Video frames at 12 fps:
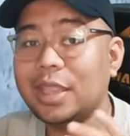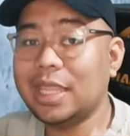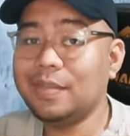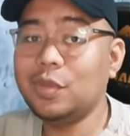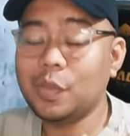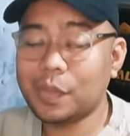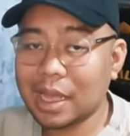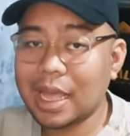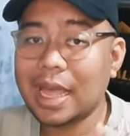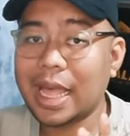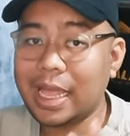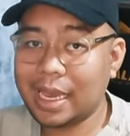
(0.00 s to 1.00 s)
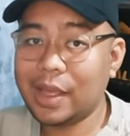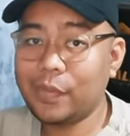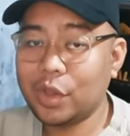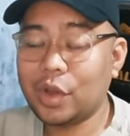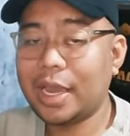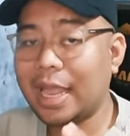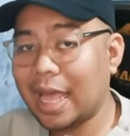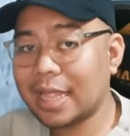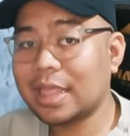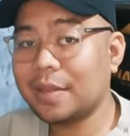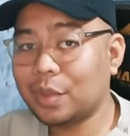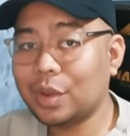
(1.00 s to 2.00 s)
hindi mo pa nga alam, no,
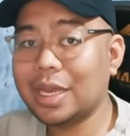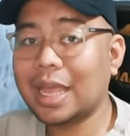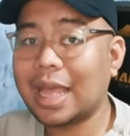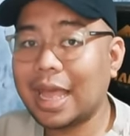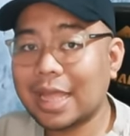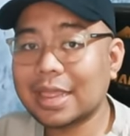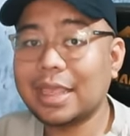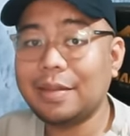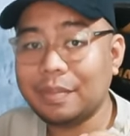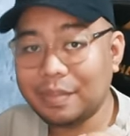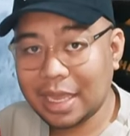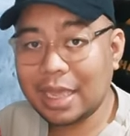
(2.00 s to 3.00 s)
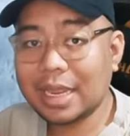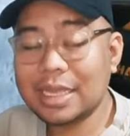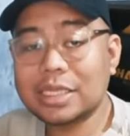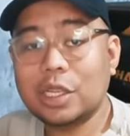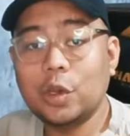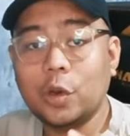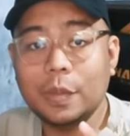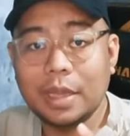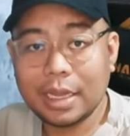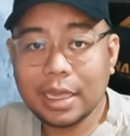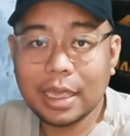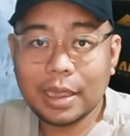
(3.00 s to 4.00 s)
lahat na po ng ating berry sa loob
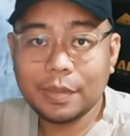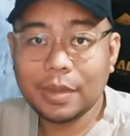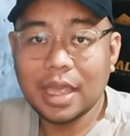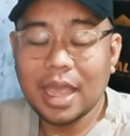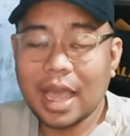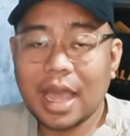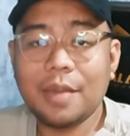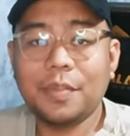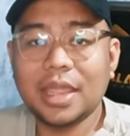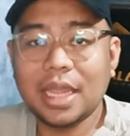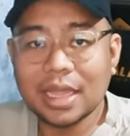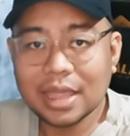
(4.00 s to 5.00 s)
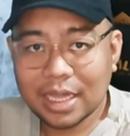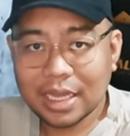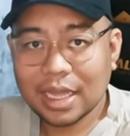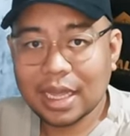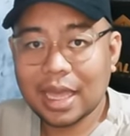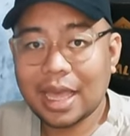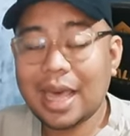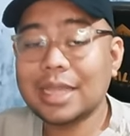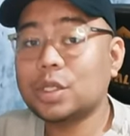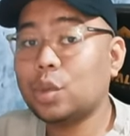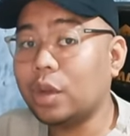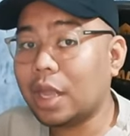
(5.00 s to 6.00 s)
ng game ay pinalitan na
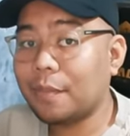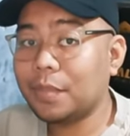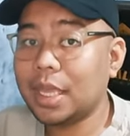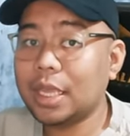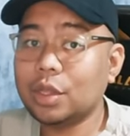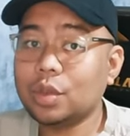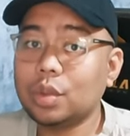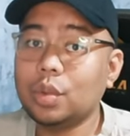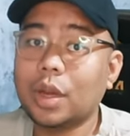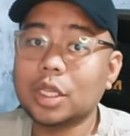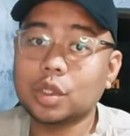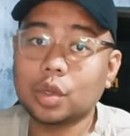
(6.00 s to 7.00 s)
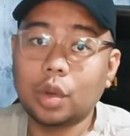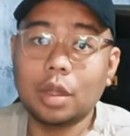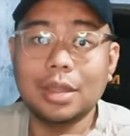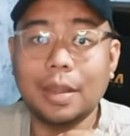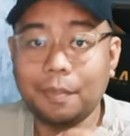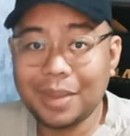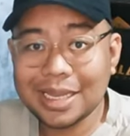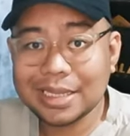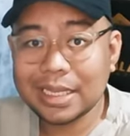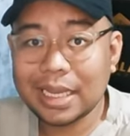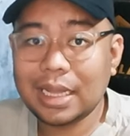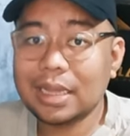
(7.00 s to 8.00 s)
at swinap into what you call the
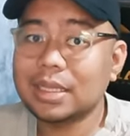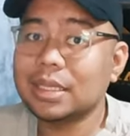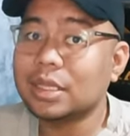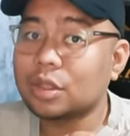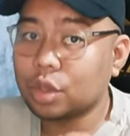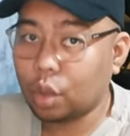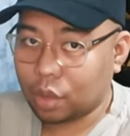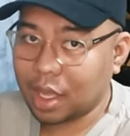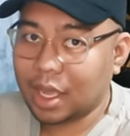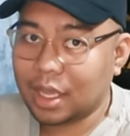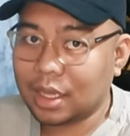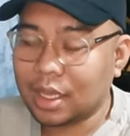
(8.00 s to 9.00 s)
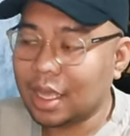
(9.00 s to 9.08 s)
pixel token.